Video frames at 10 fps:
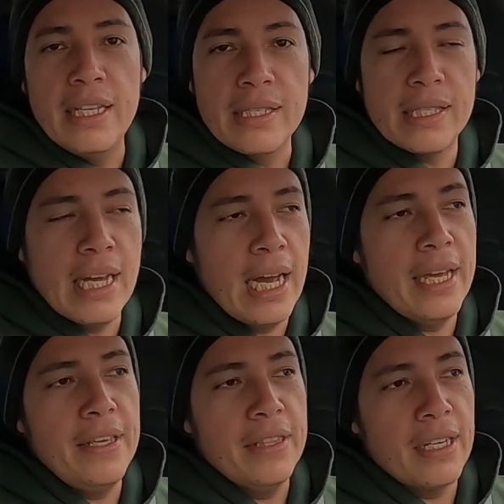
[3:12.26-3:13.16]

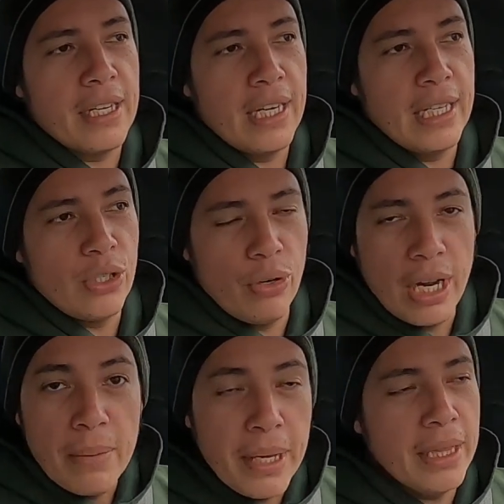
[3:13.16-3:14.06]
está
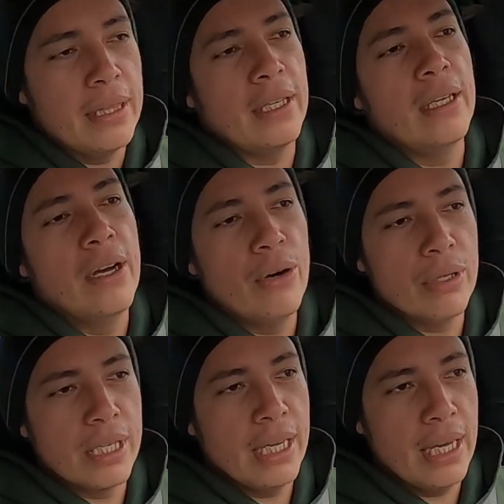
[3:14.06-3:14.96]
internacionalmente,
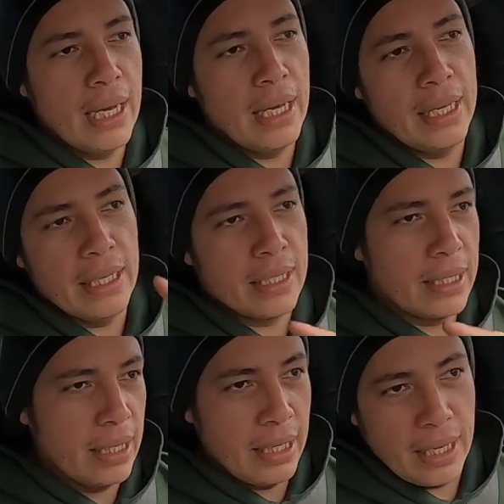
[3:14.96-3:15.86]
o sea,
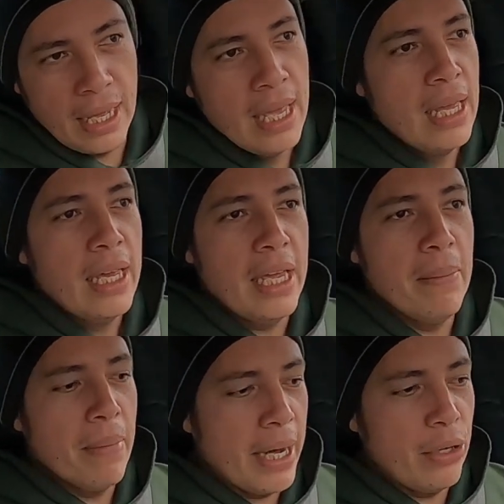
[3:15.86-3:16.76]
este,
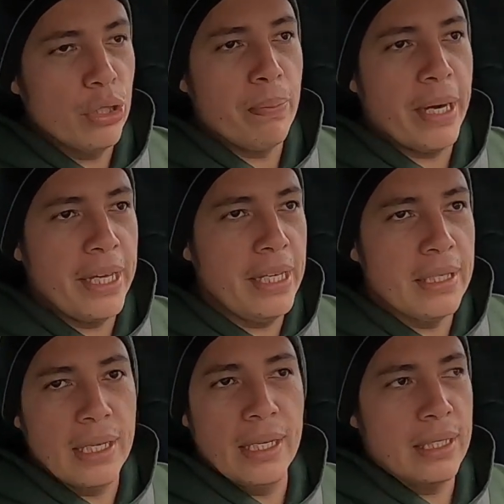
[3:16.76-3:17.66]
en varios
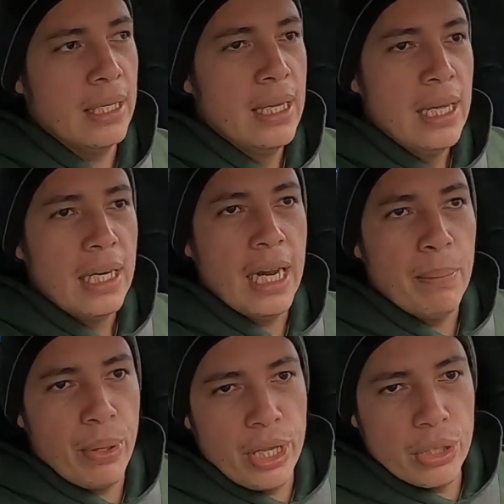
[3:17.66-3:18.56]
países
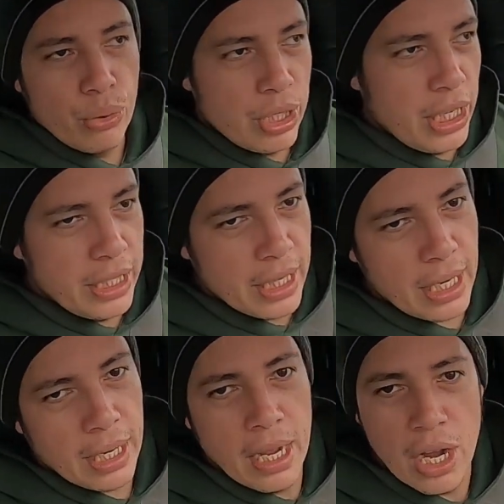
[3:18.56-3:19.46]
la puedes
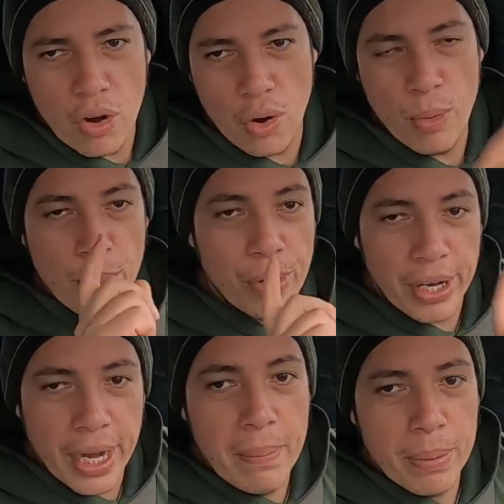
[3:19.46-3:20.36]
utilizar, como
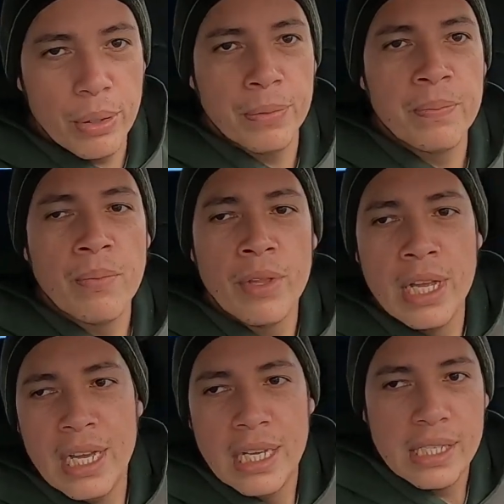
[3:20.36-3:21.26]
por ejemplo,
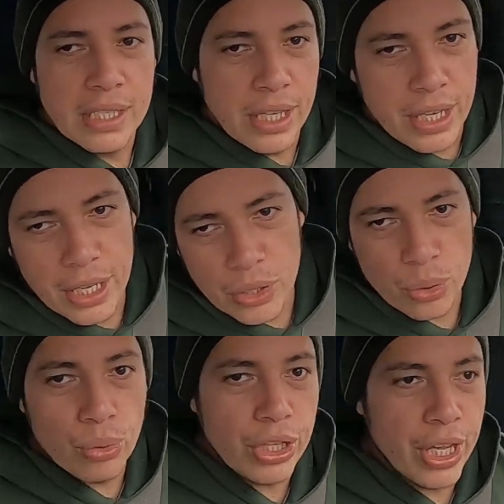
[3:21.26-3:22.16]
si
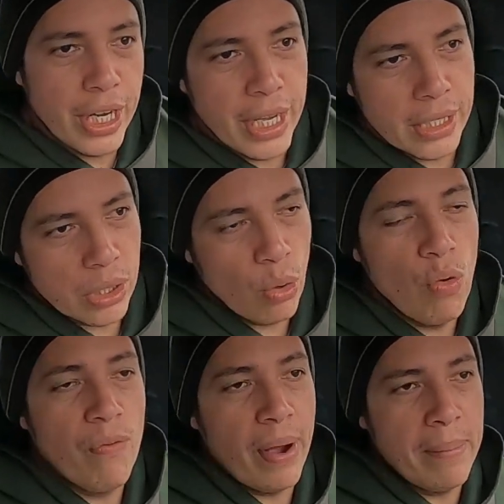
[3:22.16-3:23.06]
tú tienes
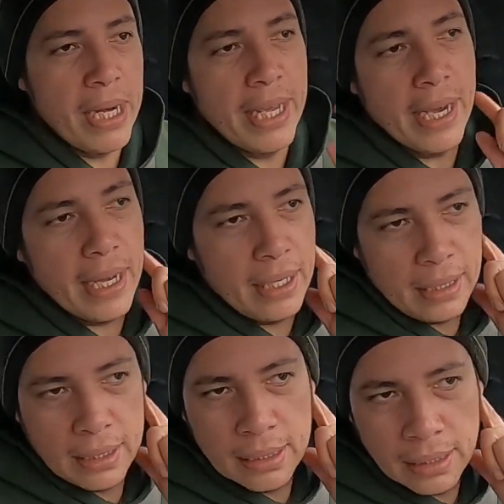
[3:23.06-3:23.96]
un
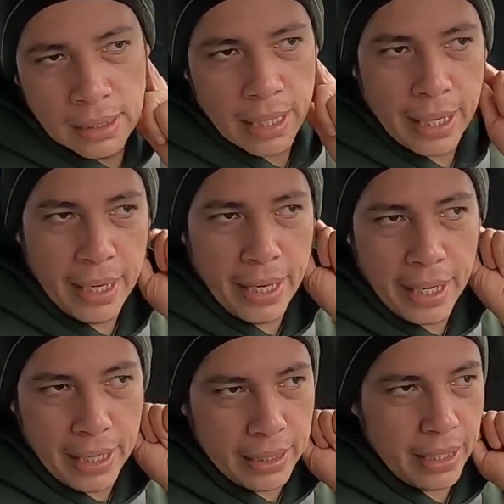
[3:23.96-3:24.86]
familiar,
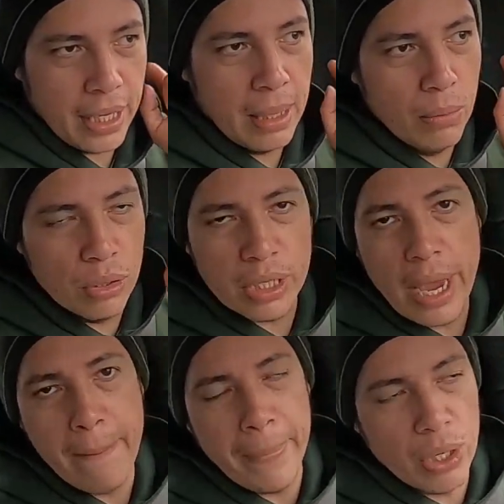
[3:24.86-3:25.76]
eh,
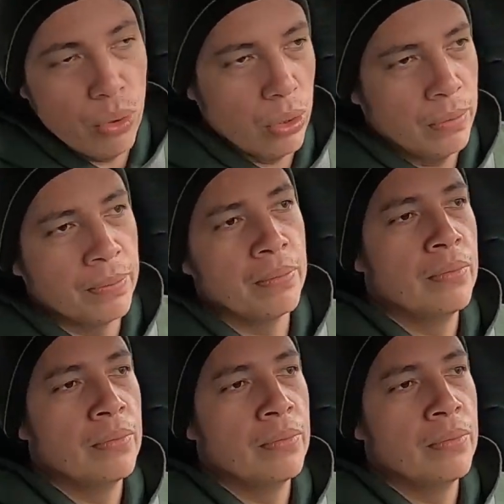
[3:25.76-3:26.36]
digamos, en Perú,